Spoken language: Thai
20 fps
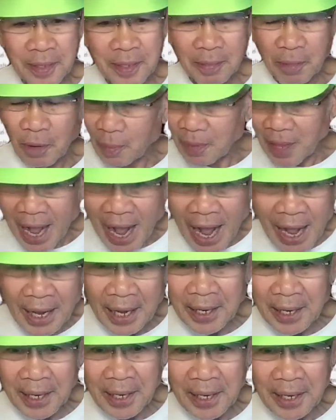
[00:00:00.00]
ผมตาย
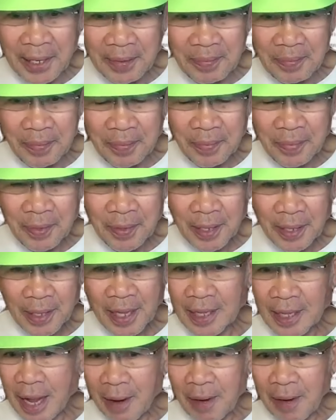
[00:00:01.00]
นะฮะ
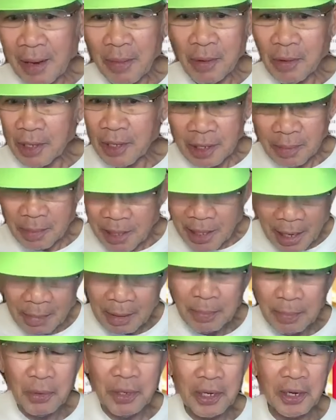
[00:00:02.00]
ถ้าตายไปแล้วผมก็จะไม่กลับ
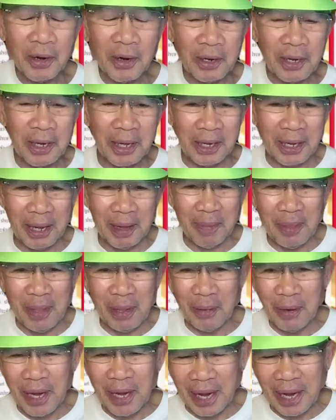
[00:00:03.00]
มาพูดอีกหรอกครับ
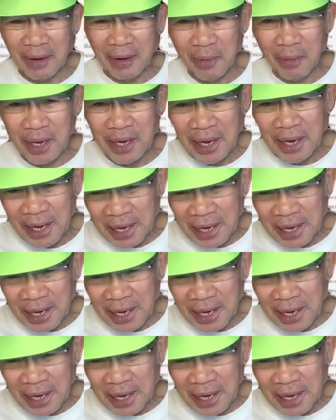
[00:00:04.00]
เดี๋ยวเด็กวิ่งหนี